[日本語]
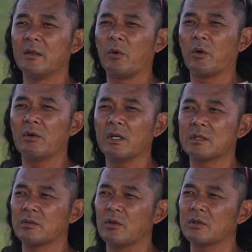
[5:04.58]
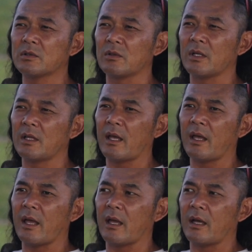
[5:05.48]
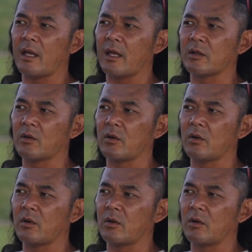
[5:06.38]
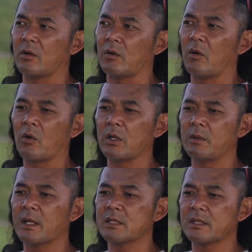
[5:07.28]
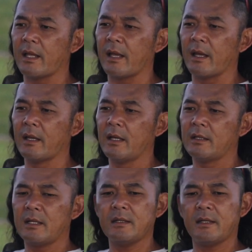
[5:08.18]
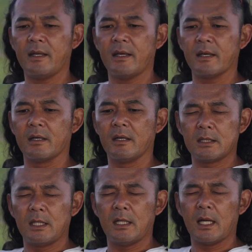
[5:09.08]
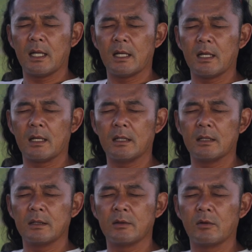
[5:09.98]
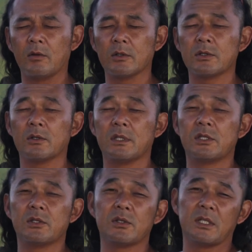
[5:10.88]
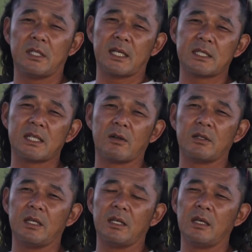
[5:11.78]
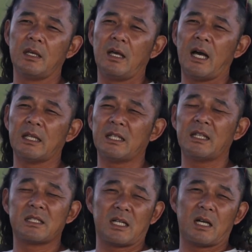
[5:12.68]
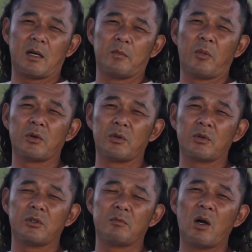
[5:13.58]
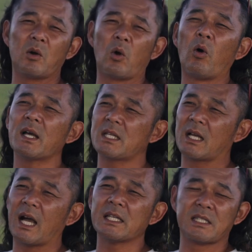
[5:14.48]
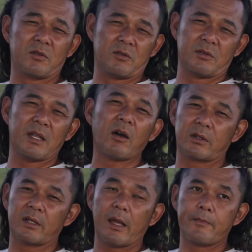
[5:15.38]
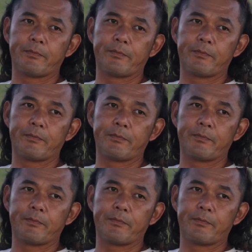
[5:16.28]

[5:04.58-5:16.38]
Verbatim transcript: 僕はすごくそれで、怒りまして、なんでディーラーの工場に修理に出したのにあんたたちが僕の車を壊して返してくるんだよって。